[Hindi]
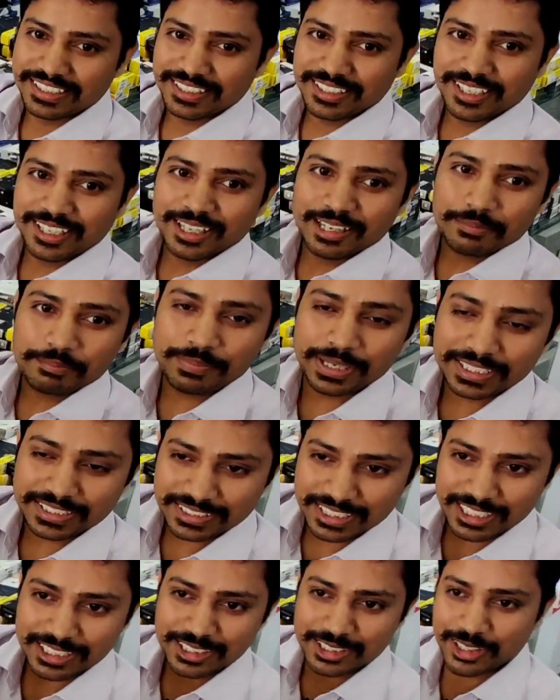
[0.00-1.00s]
सौ में
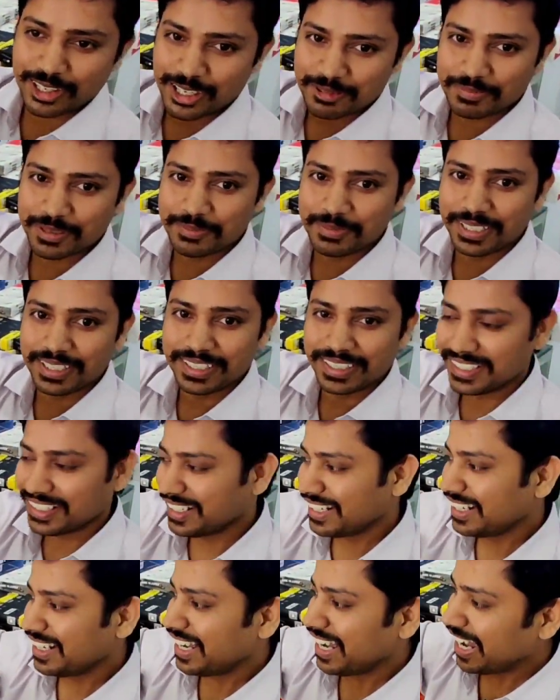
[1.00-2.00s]
चलो आस पास तो आए
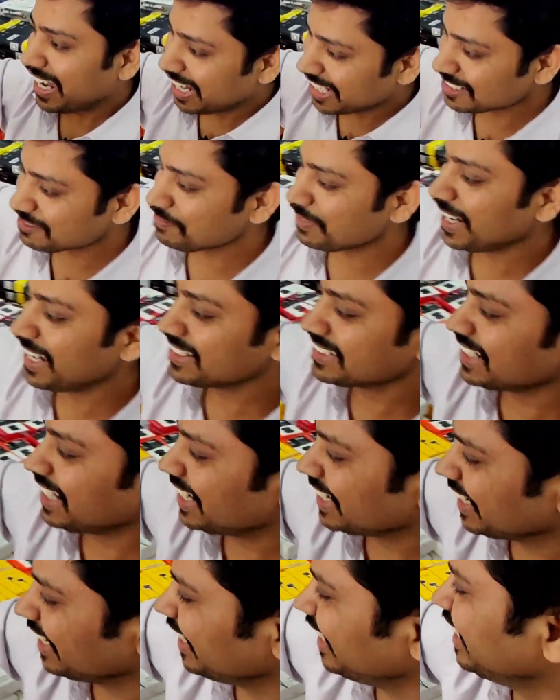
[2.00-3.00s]
सर आस पास
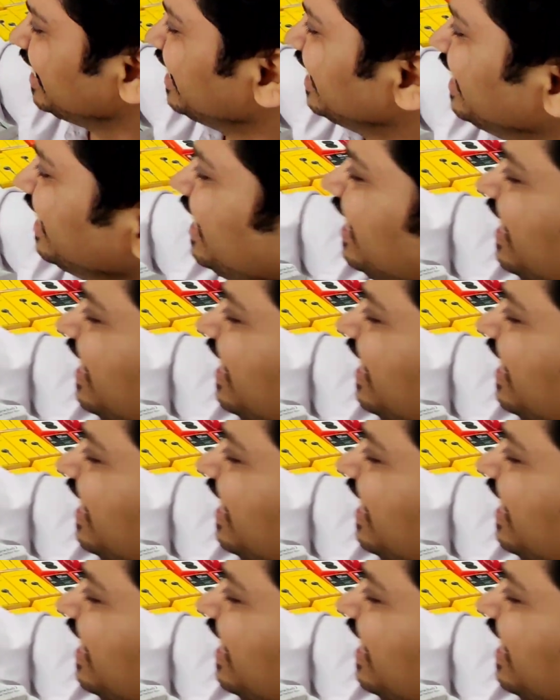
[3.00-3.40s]
आ गए तो